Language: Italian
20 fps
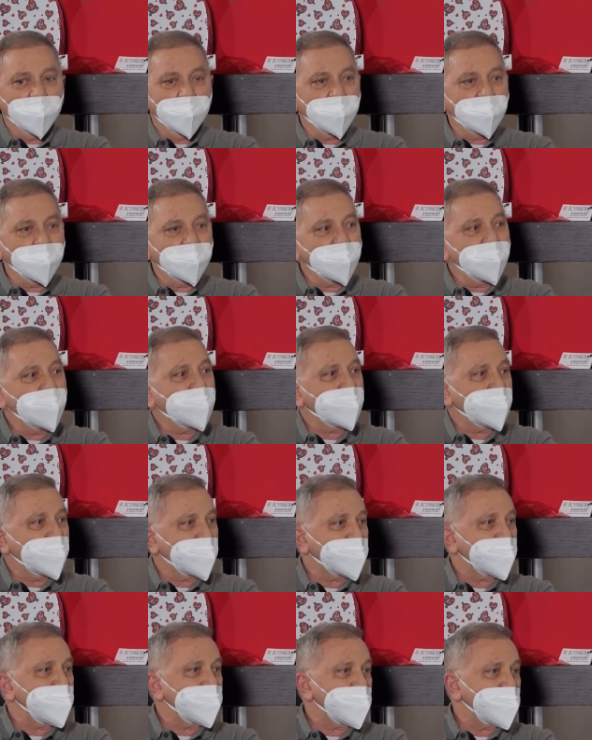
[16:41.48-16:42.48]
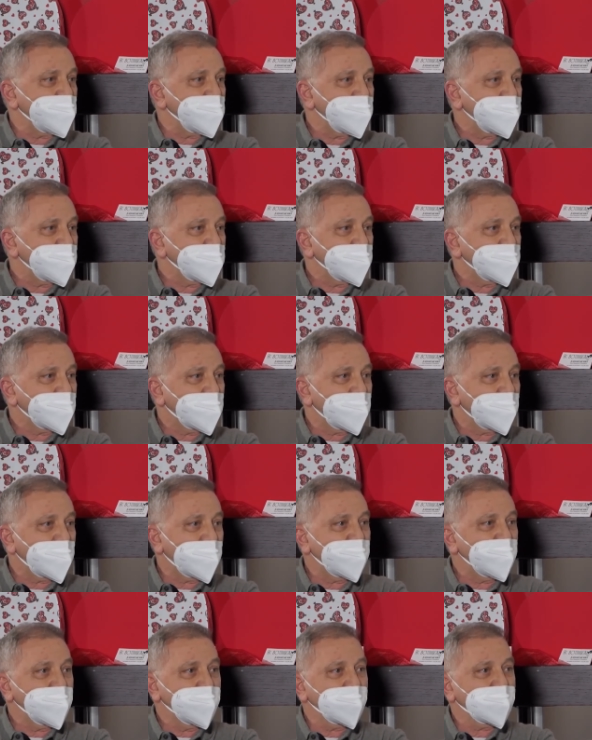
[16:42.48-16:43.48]
Eh, il cortisone.
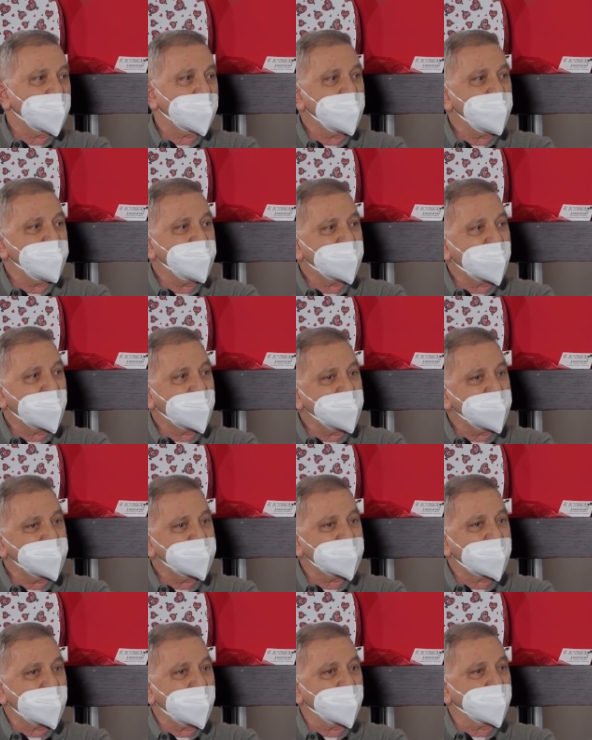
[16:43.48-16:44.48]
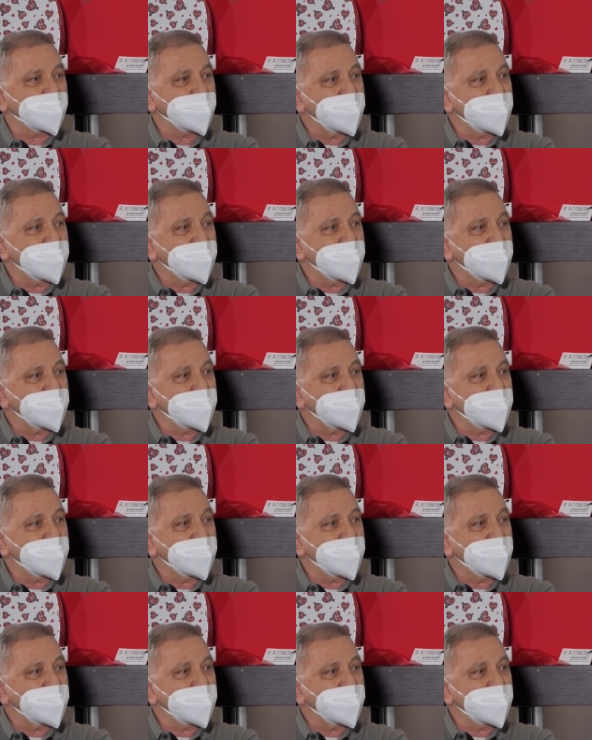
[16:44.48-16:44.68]
Hanno criminalizzato,